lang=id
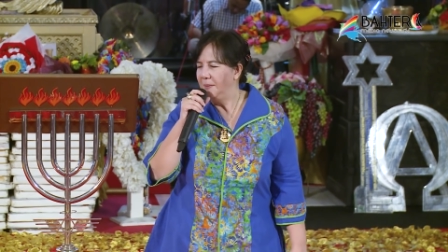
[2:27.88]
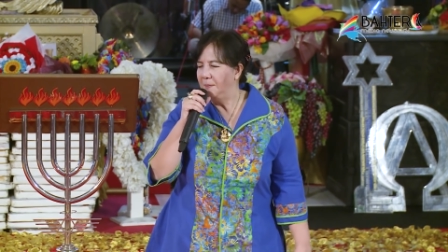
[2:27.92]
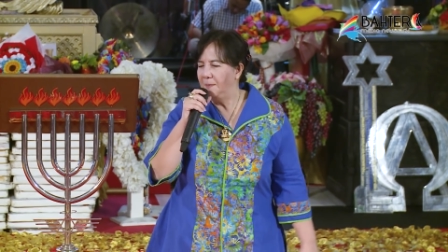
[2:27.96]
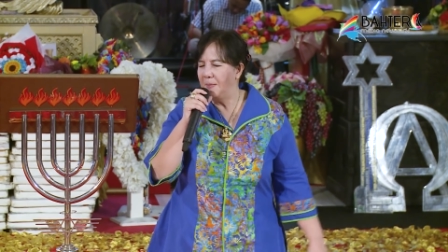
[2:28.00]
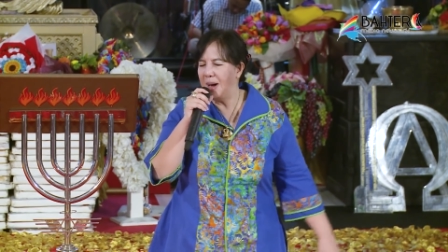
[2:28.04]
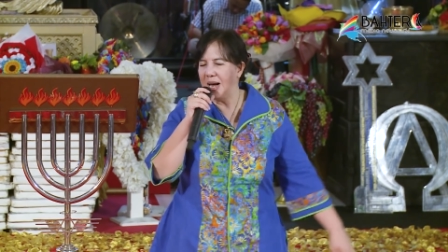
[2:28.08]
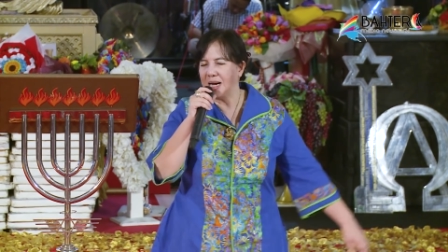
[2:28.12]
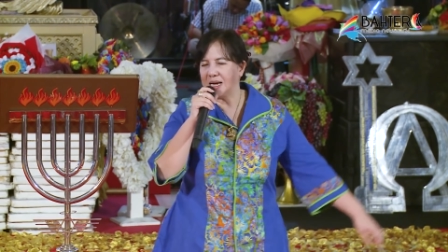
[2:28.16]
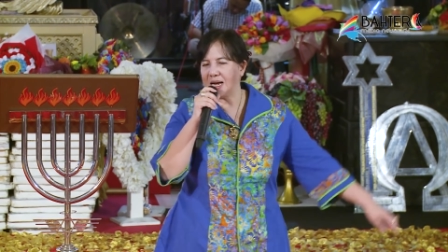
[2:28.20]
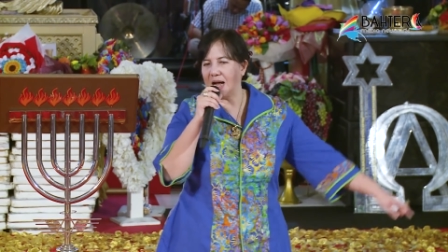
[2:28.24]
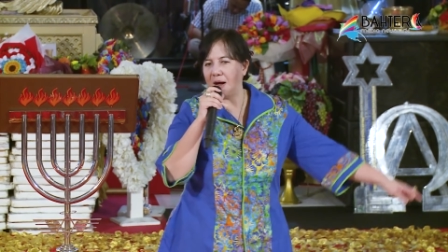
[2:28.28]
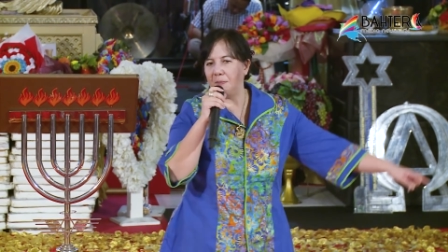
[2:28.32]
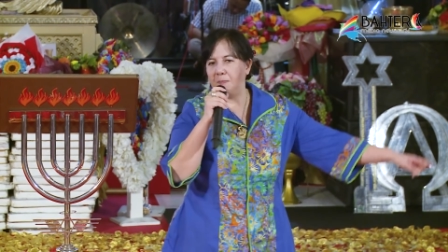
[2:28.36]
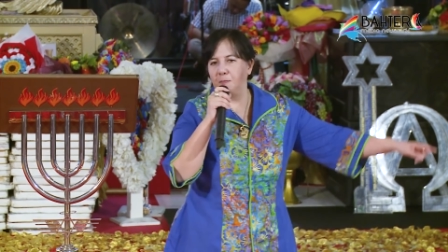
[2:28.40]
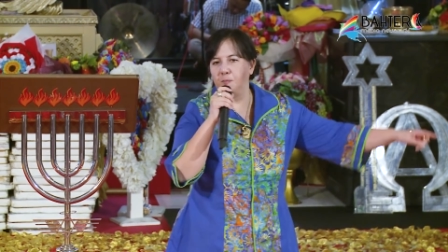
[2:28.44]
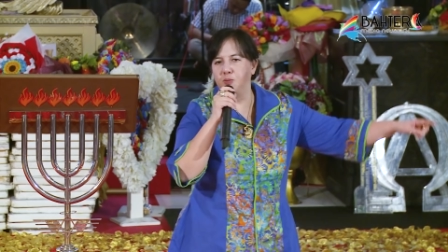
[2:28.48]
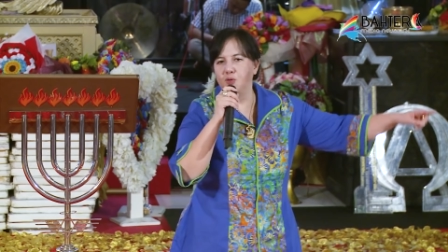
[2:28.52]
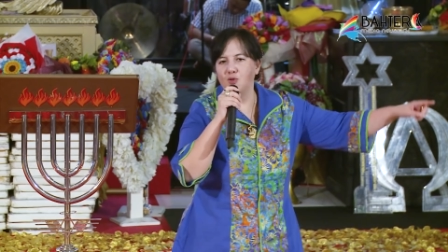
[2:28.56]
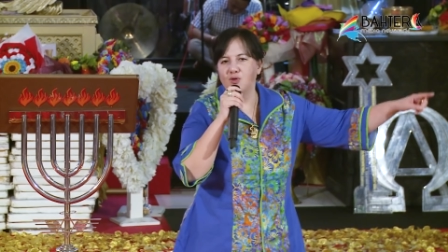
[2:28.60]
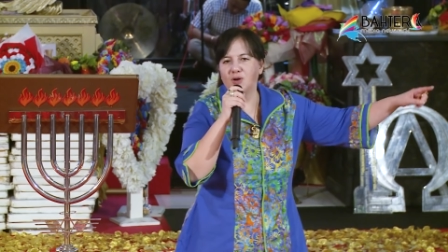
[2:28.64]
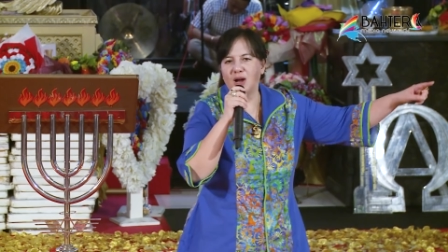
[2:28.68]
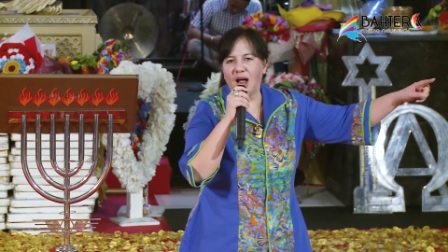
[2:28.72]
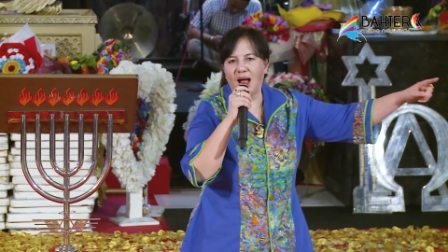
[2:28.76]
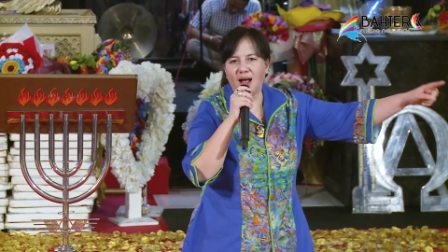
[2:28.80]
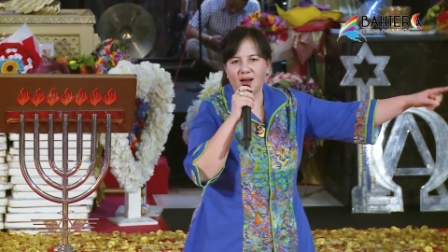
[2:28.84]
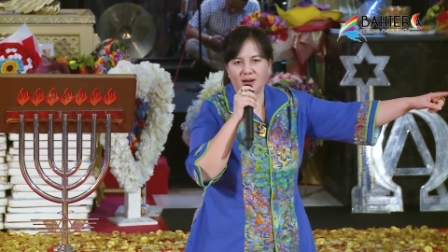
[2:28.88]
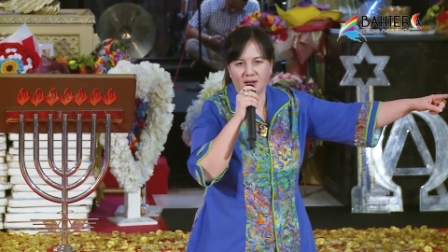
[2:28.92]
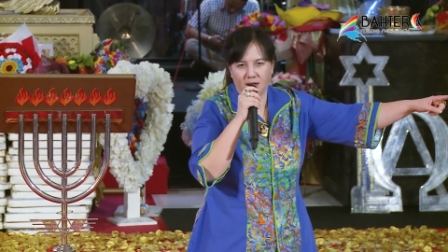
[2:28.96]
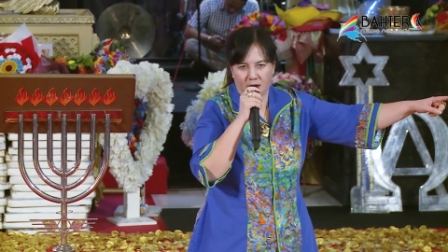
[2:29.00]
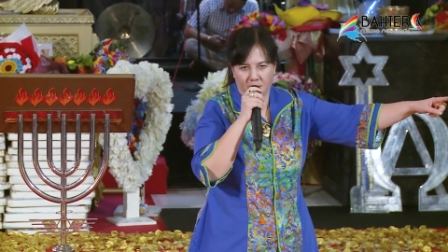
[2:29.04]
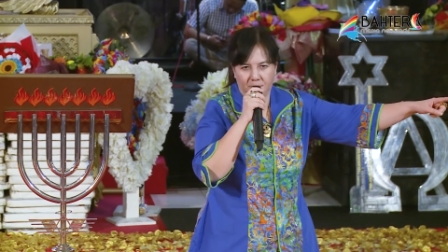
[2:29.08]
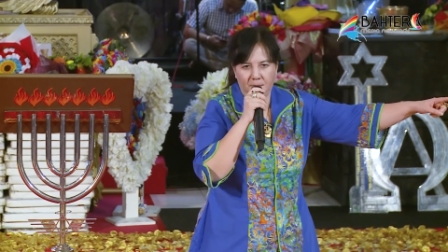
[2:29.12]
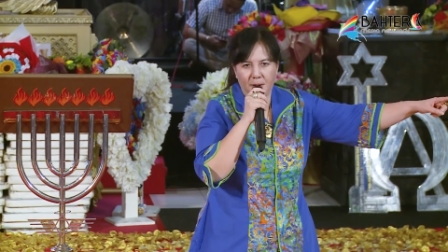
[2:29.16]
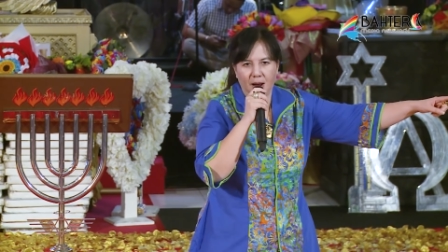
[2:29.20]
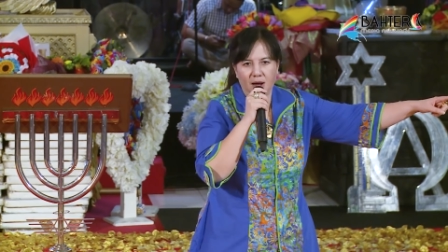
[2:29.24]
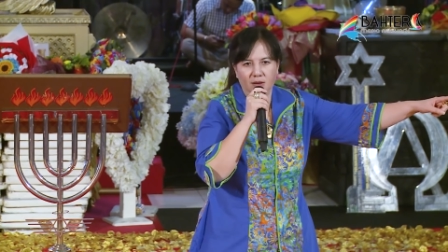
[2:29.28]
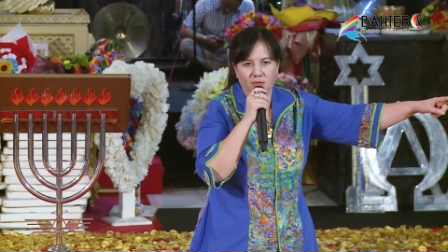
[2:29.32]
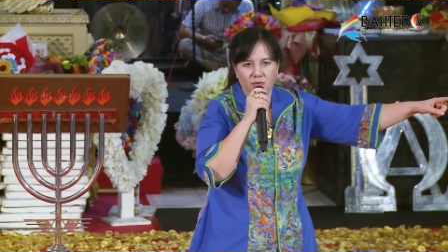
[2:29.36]
Maka buka
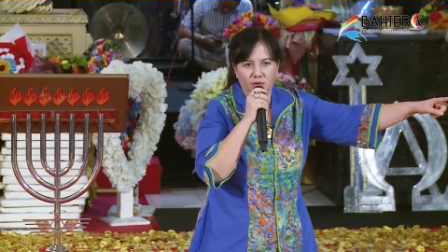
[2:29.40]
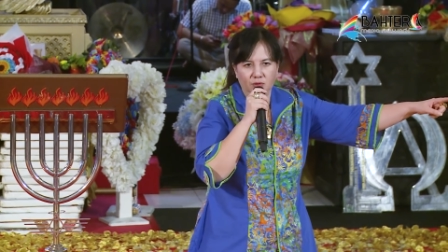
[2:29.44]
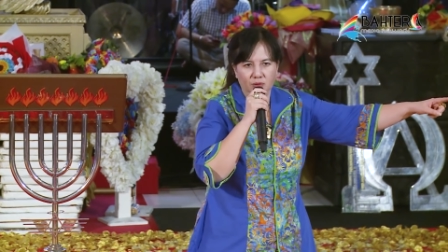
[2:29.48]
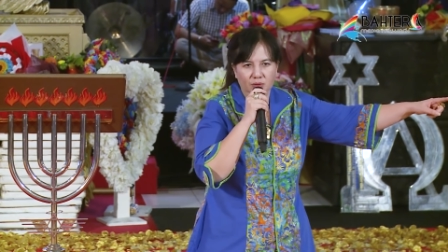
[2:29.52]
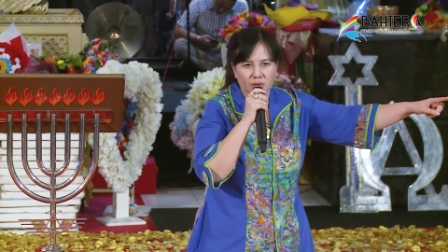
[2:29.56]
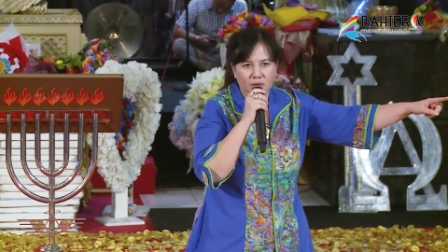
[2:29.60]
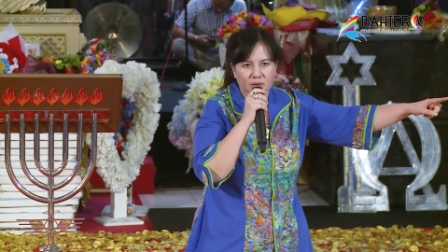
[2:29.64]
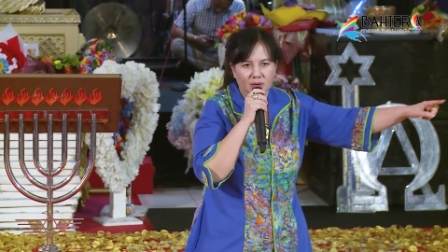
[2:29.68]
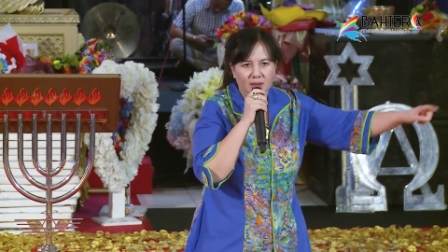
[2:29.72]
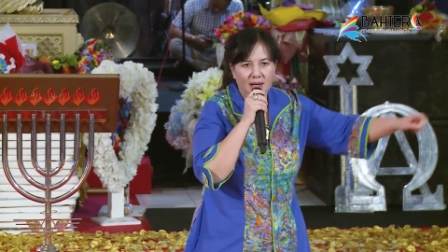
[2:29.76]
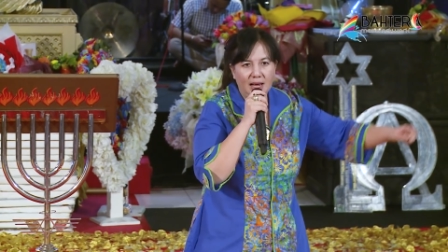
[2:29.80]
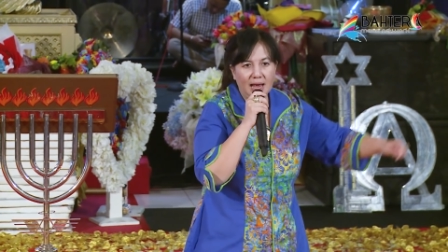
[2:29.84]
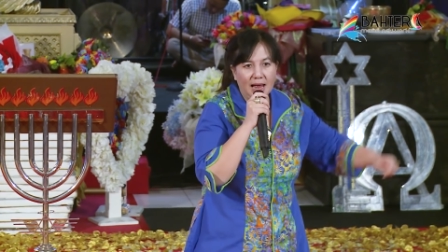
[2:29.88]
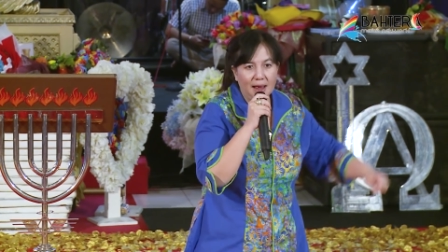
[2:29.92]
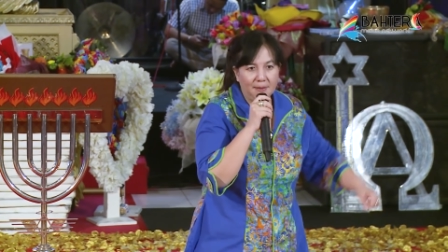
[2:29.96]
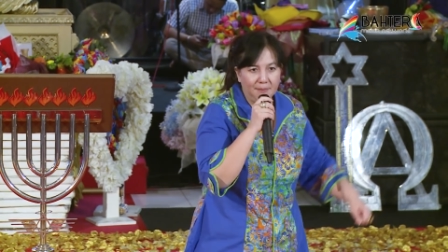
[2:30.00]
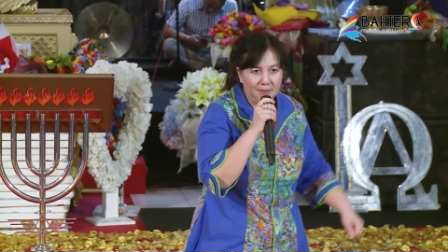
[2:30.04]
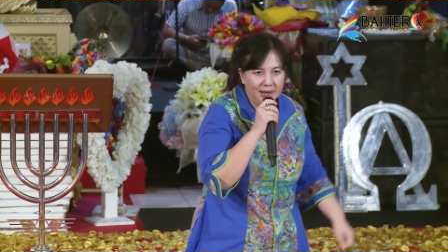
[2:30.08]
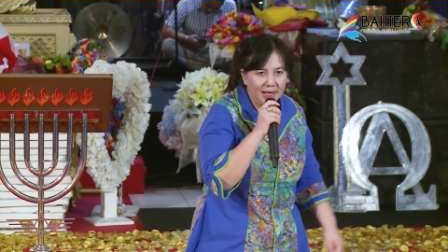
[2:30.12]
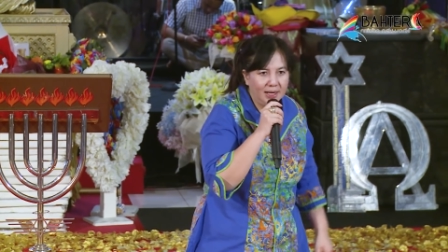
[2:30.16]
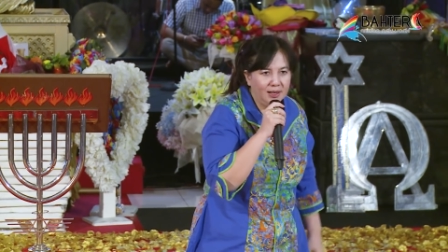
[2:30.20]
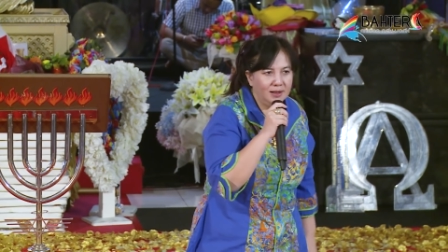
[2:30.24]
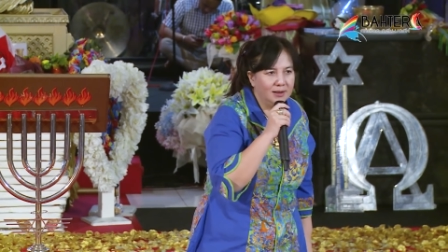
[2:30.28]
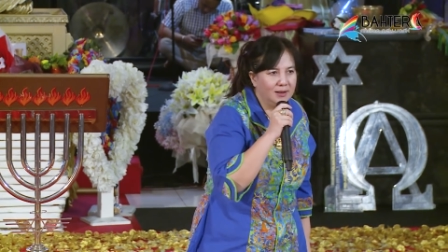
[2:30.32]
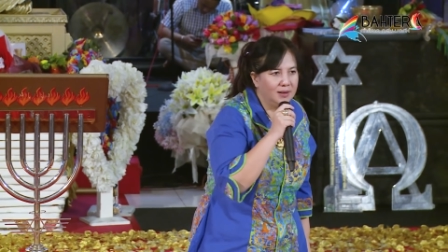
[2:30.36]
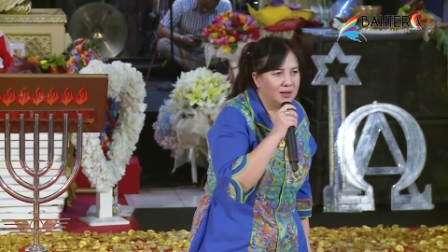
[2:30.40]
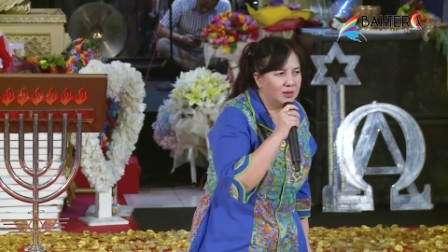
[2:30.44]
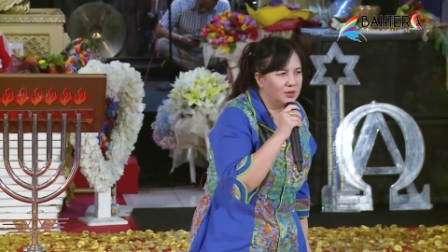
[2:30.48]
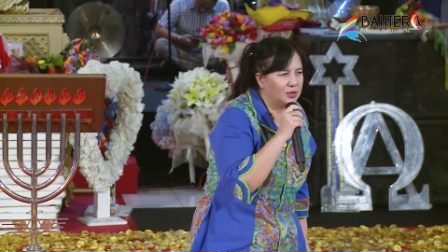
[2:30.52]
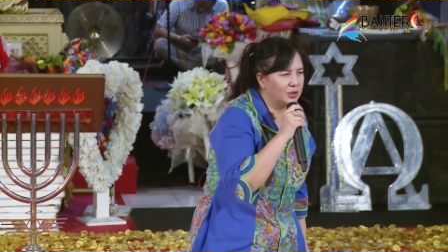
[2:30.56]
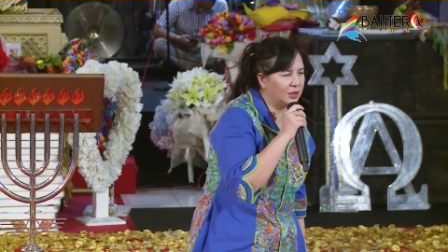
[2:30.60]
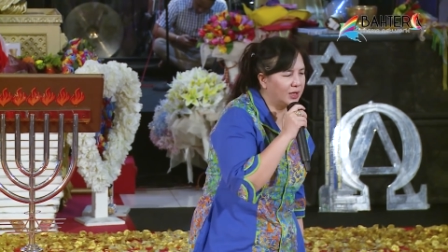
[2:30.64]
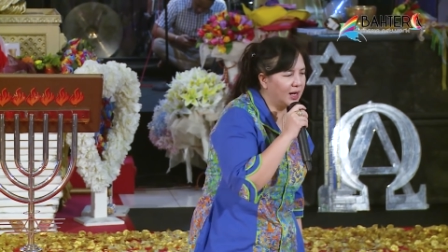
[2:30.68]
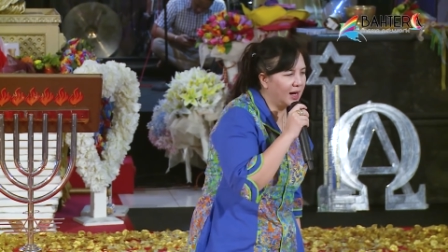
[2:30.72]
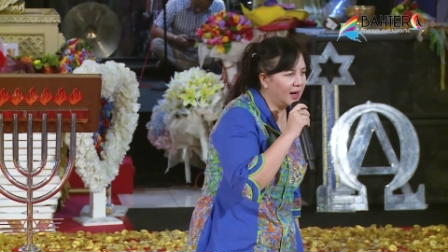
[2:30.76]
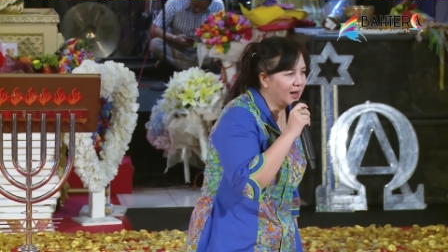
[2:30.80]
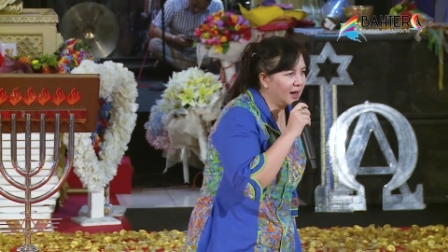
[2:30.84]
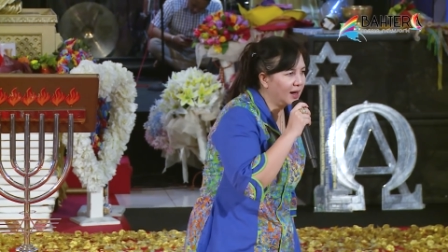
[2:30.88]
gerbangmu. Amin
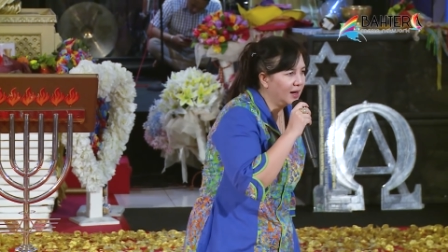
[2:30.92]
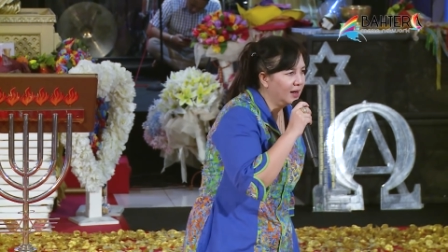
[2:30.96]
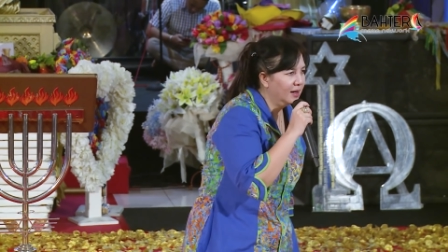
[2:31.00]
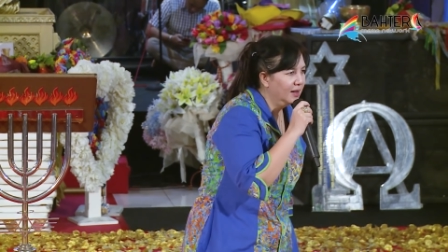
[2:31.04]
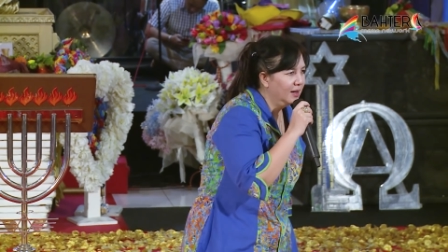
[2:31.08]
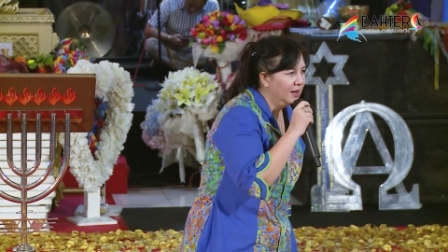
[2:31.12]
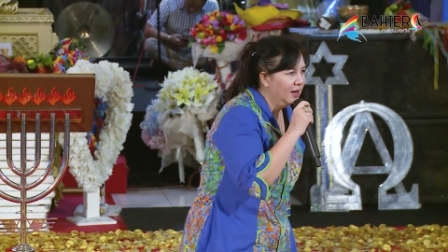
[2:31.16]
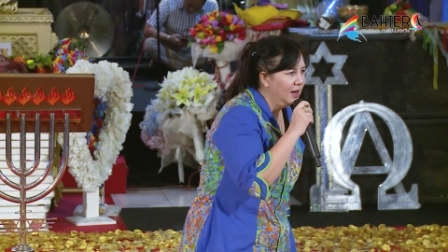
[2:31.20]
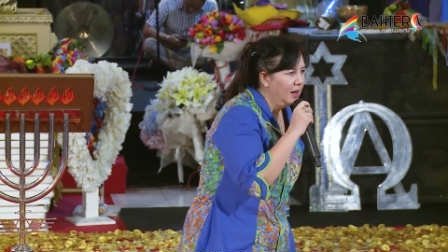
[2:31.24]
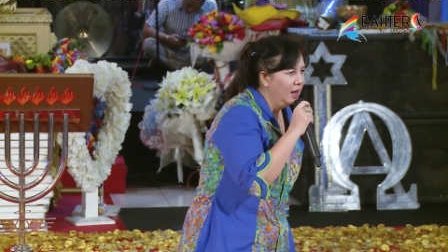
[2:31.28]
saudara